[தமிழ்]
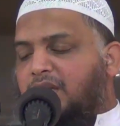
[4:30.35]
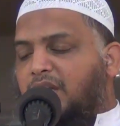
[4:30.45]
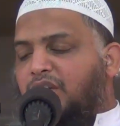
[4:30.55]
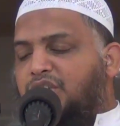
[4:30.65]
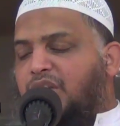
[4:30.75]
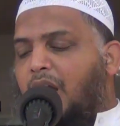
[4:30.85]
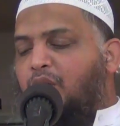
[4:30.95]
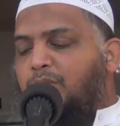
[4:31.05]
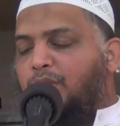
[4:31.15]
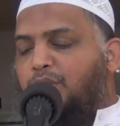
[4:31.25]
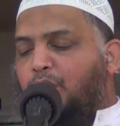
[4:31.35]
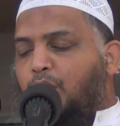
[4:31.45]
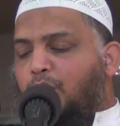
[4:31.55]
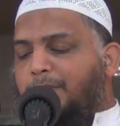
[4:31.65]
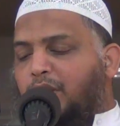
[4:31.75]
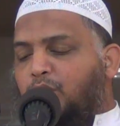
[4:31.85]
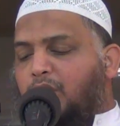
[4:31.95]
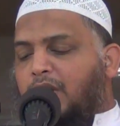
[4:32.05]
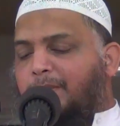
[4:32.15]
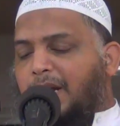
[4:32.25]
يغشاهم الذل من
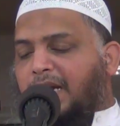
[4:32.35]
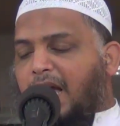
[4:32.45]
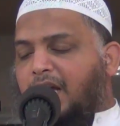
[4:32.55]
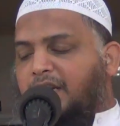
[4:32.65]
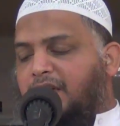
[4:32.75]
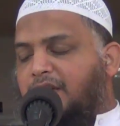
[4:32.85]
كل مكان